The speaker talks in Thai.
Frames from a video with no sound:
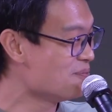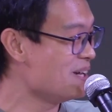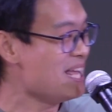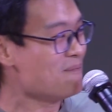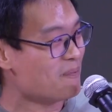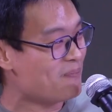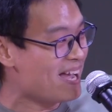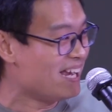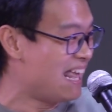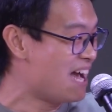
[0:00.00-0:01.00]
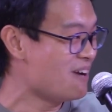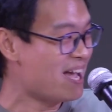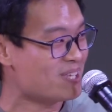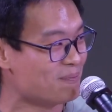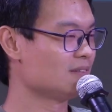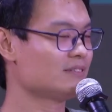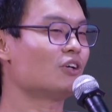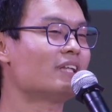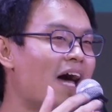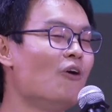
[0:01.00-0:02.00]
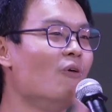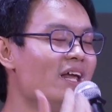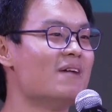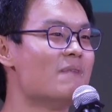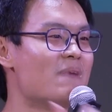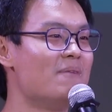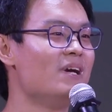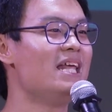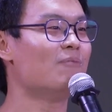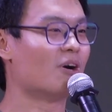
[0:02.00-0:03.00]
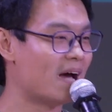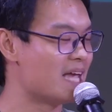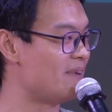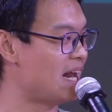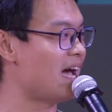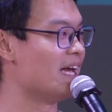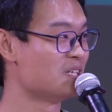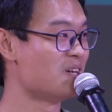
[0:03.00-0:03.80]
พื้นที่ปลอดภัยอีกแล้วจะพูดก็ถ้าโรงเรียนมันเป็นพื้นที่ปลอดภัยไม่ได้